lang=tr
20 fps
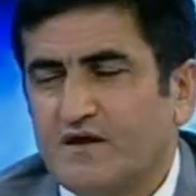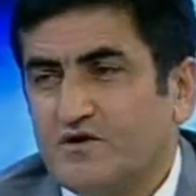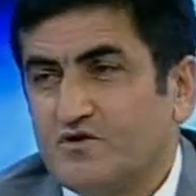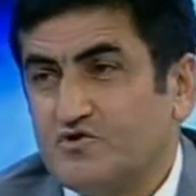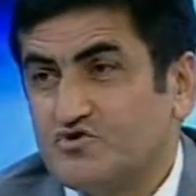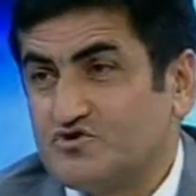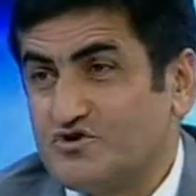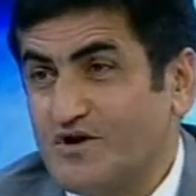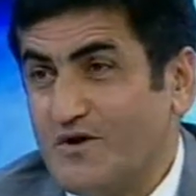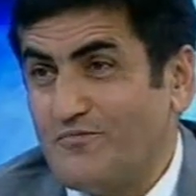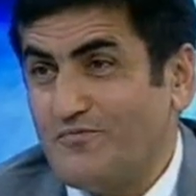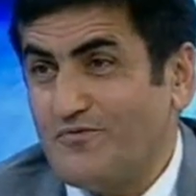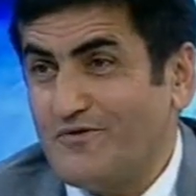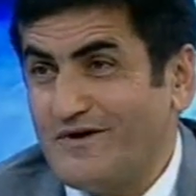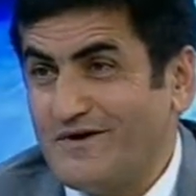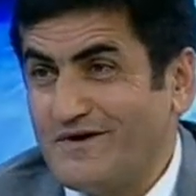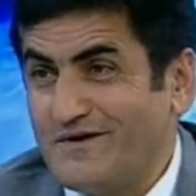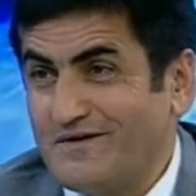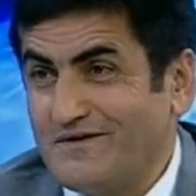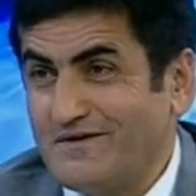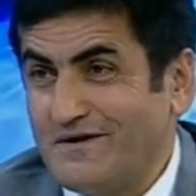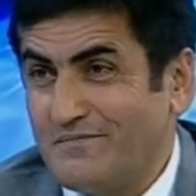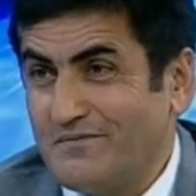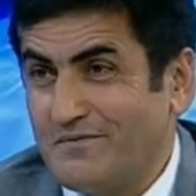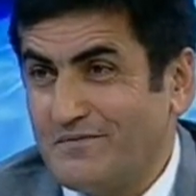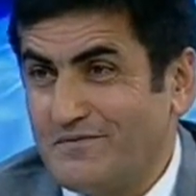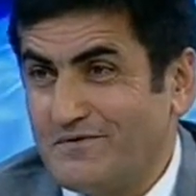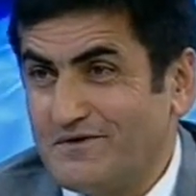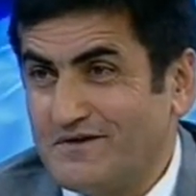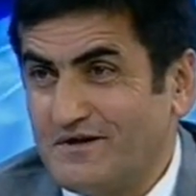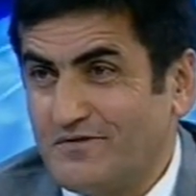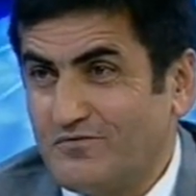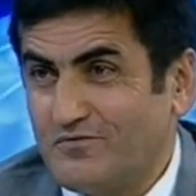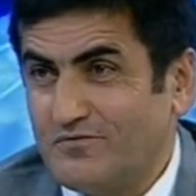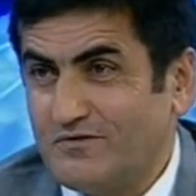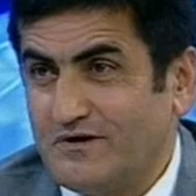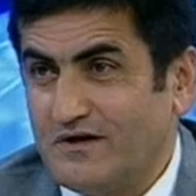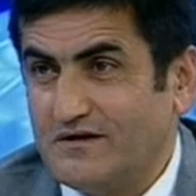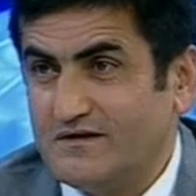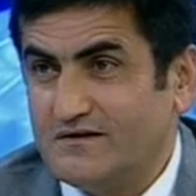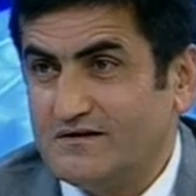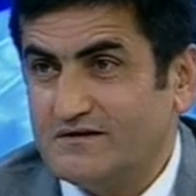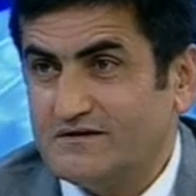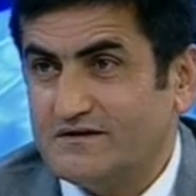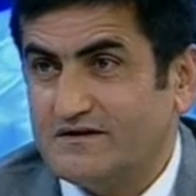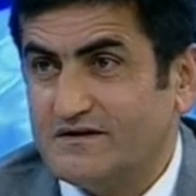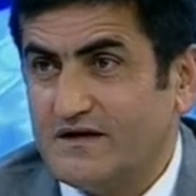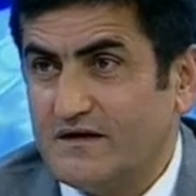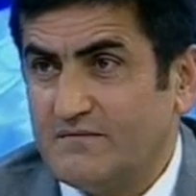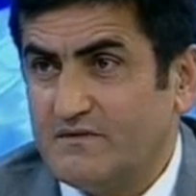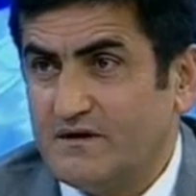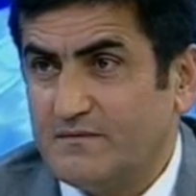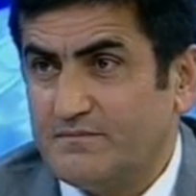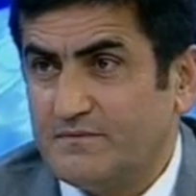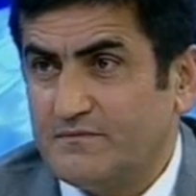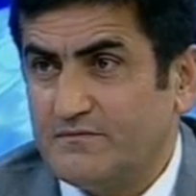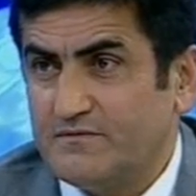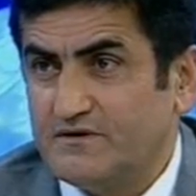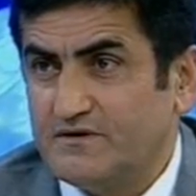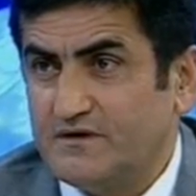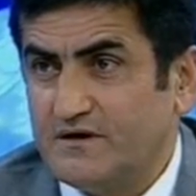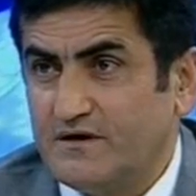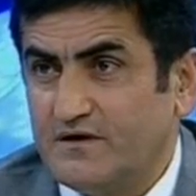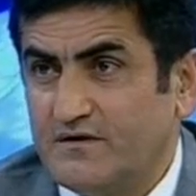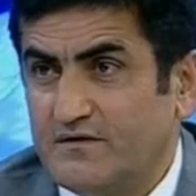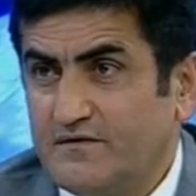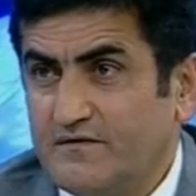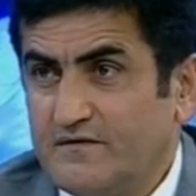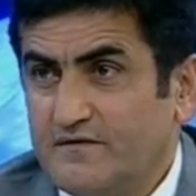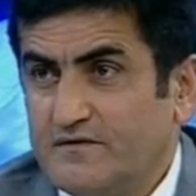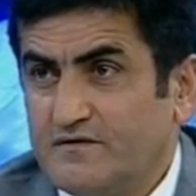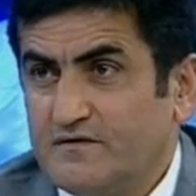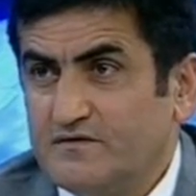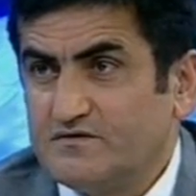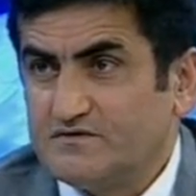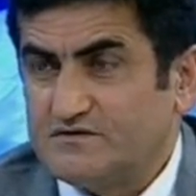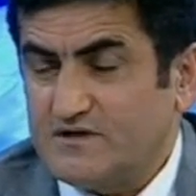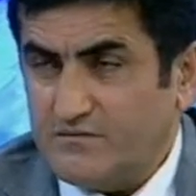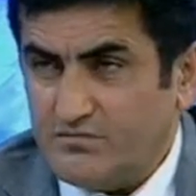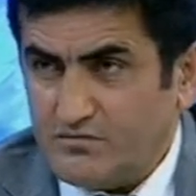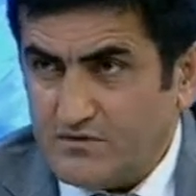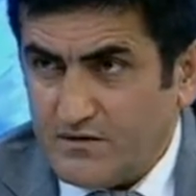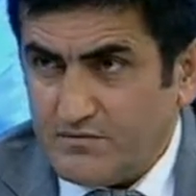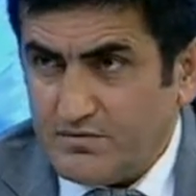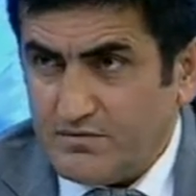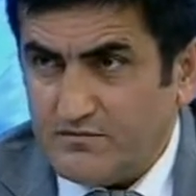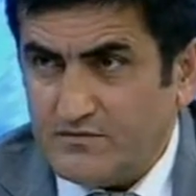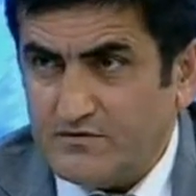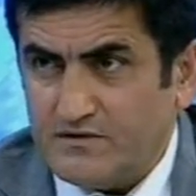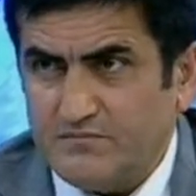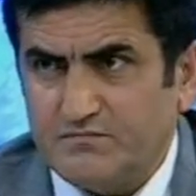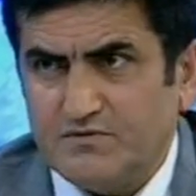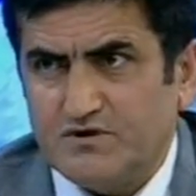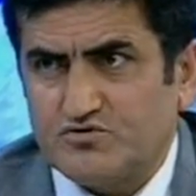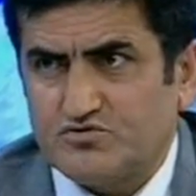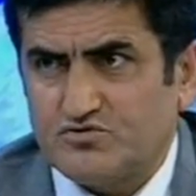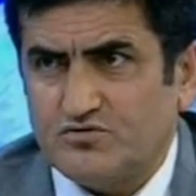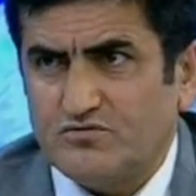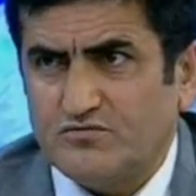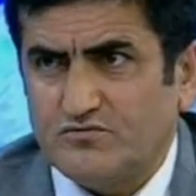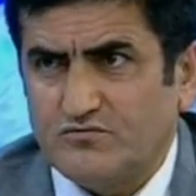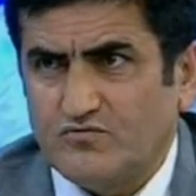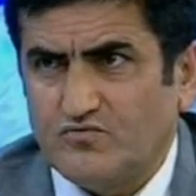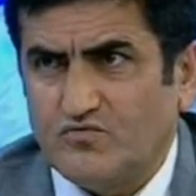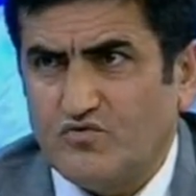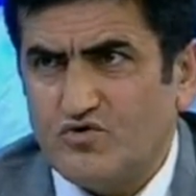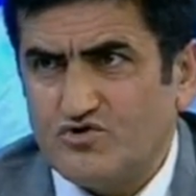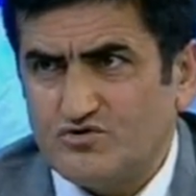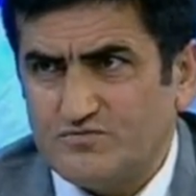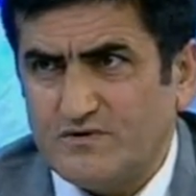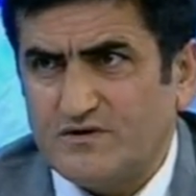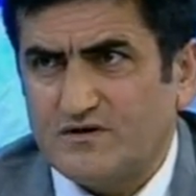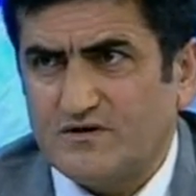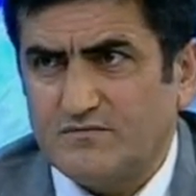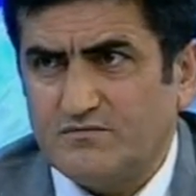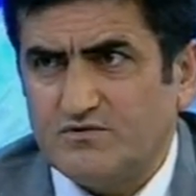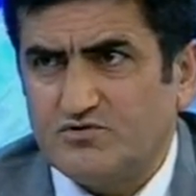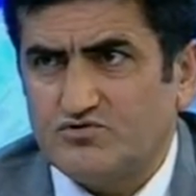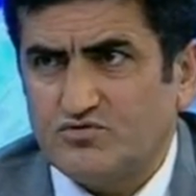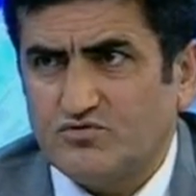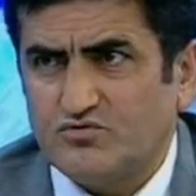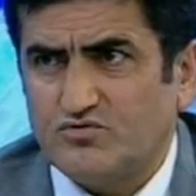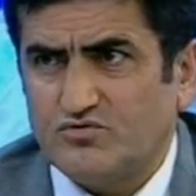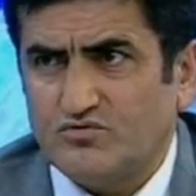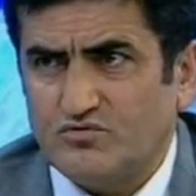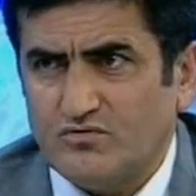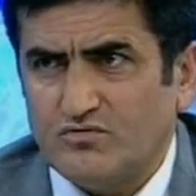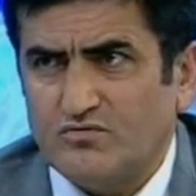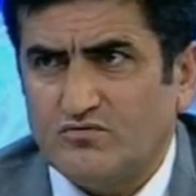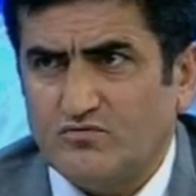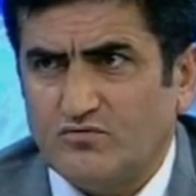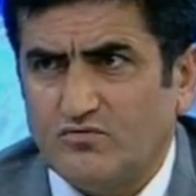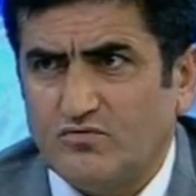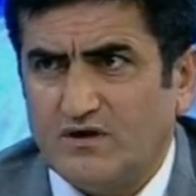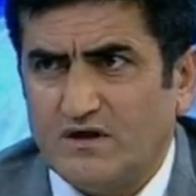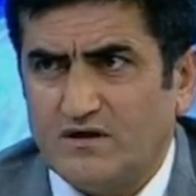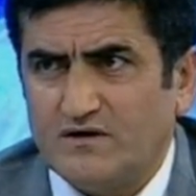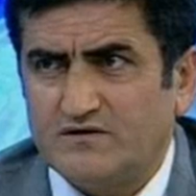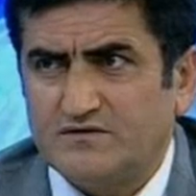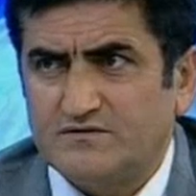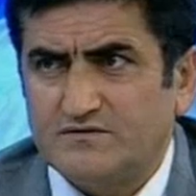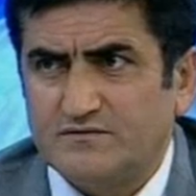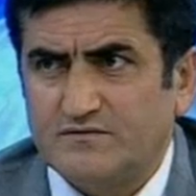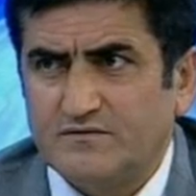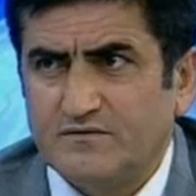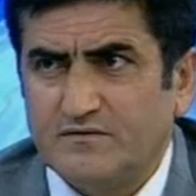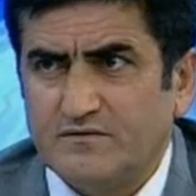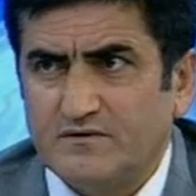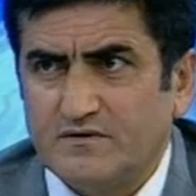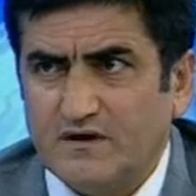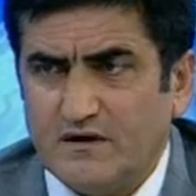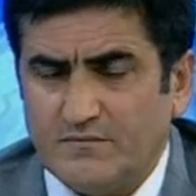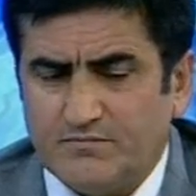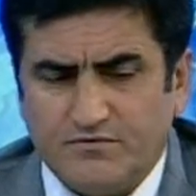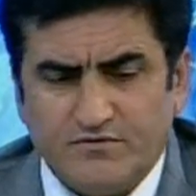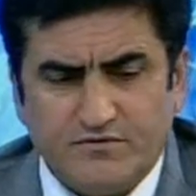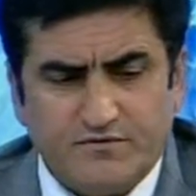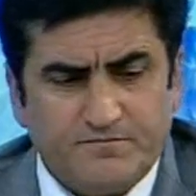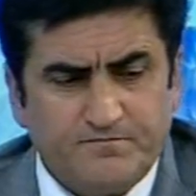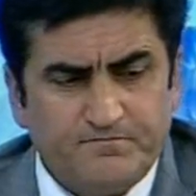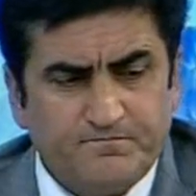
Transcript: şampuan yapımında kullanılır, krem Belki yapımında. Belki sabun. Sabun yapımında birçok kozmetikte birçok ürünü kullanılır, yapılıyor.